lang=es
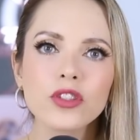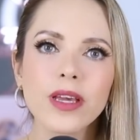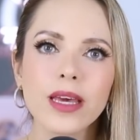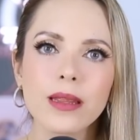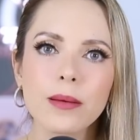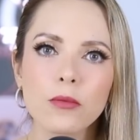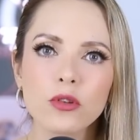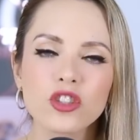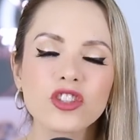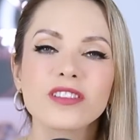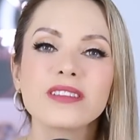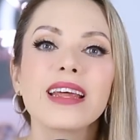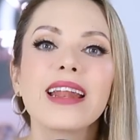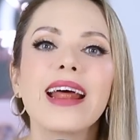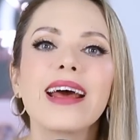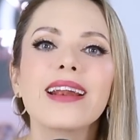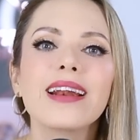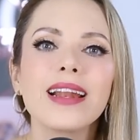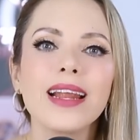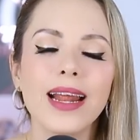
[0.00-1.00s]
que
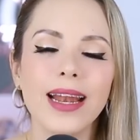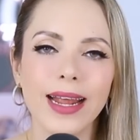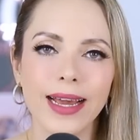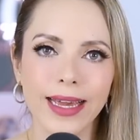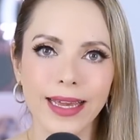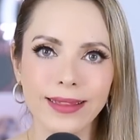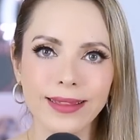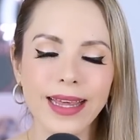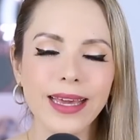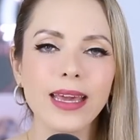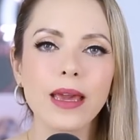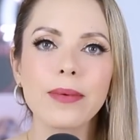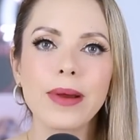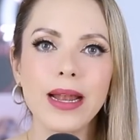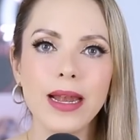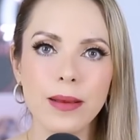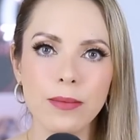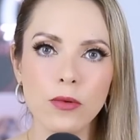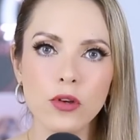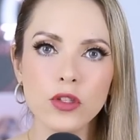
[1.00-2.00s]
demostrarle a la gente que
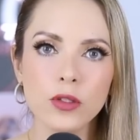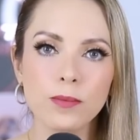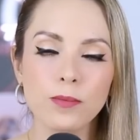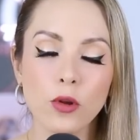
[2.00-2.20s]
valemos,